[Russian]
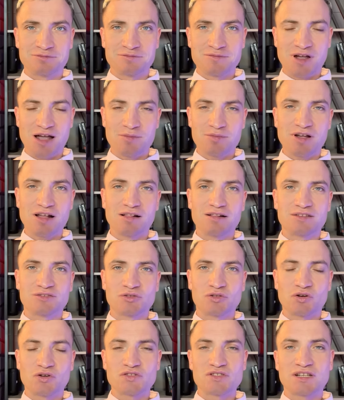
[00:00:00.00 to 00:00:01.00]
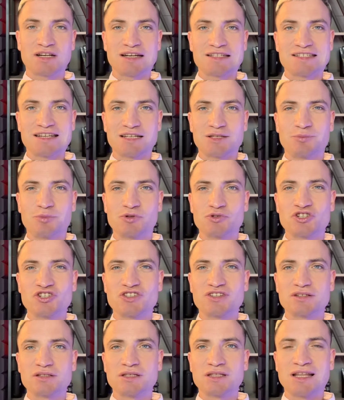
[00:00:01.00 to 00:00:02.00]
Амкал и Тудрот захотят
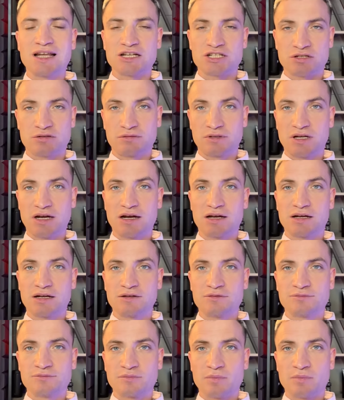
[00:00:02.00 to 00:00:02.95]
получить нашего игрока.